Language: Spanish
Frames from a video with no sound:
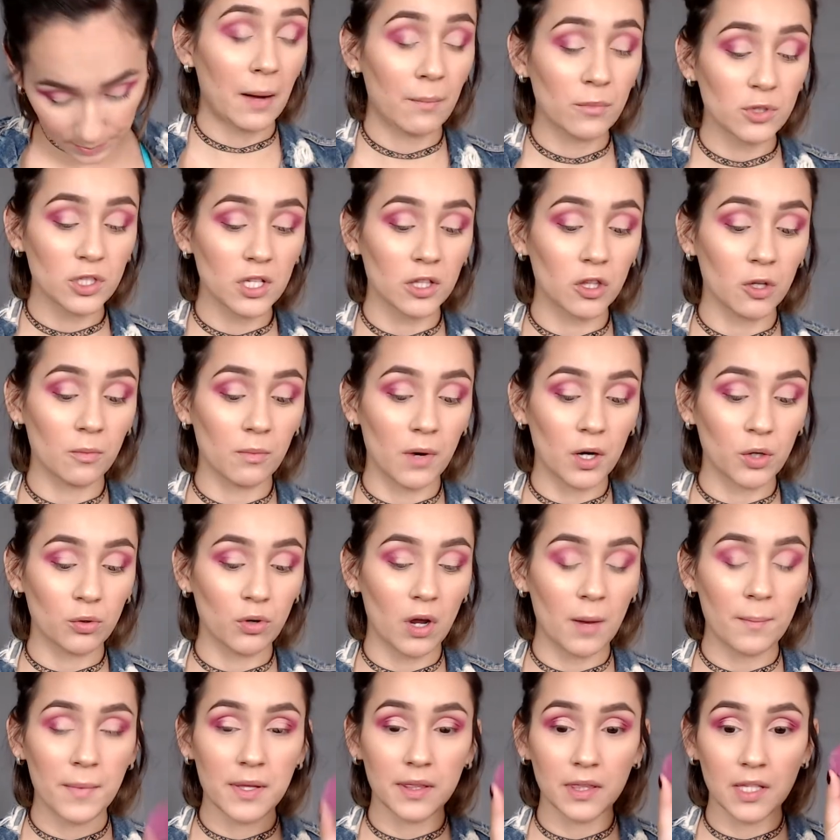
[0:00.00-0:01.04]
vamos a tomar
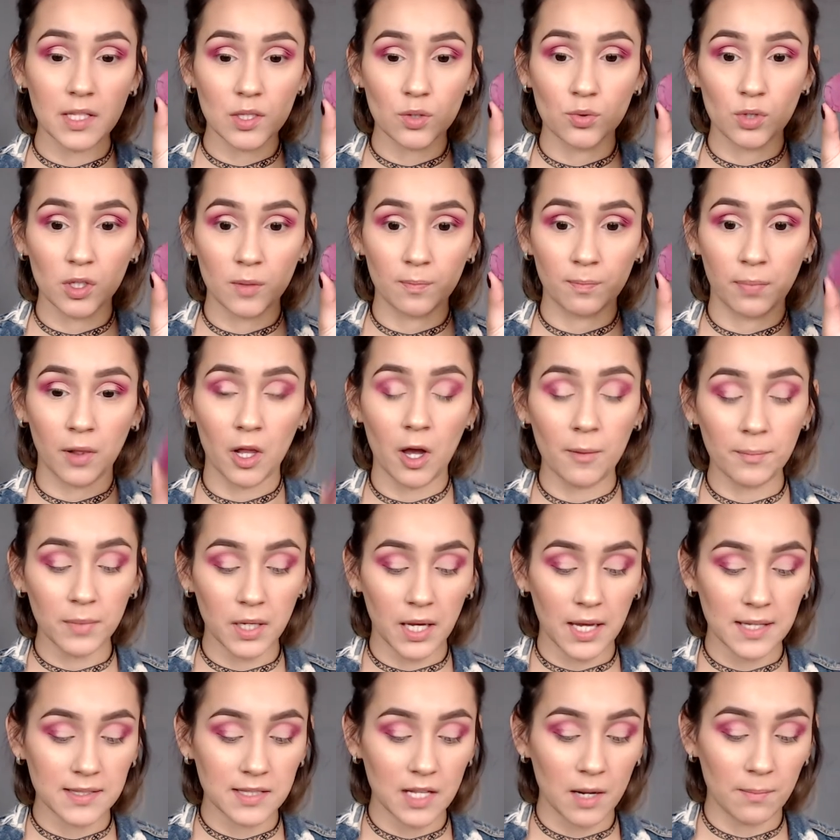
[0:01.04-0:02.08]
nuevamente Sweet Plum,
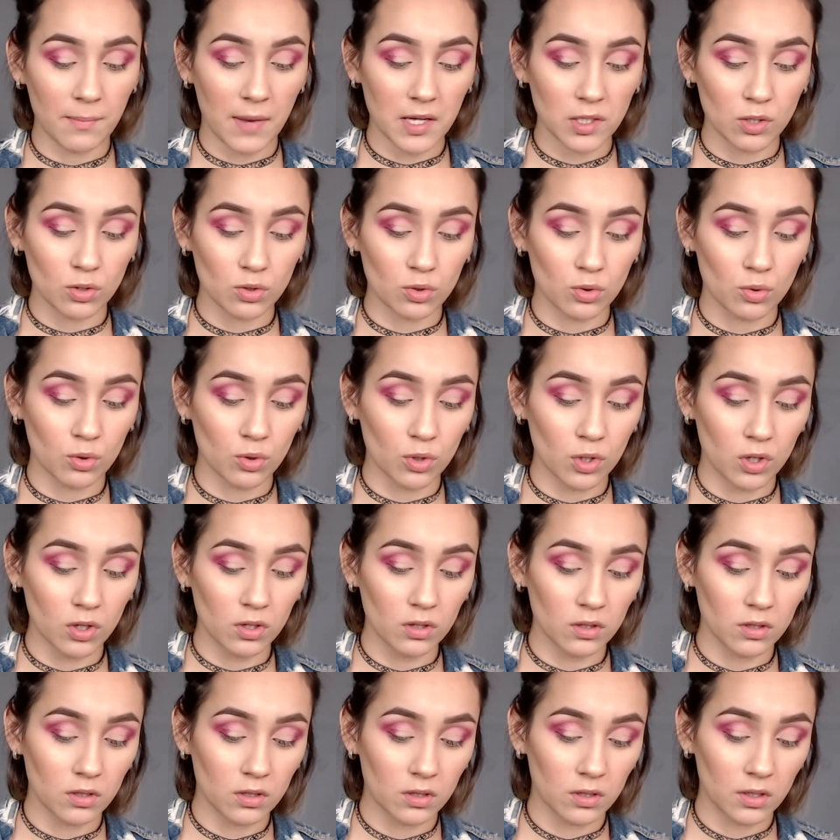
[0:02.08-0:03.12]
que es el más oscuro,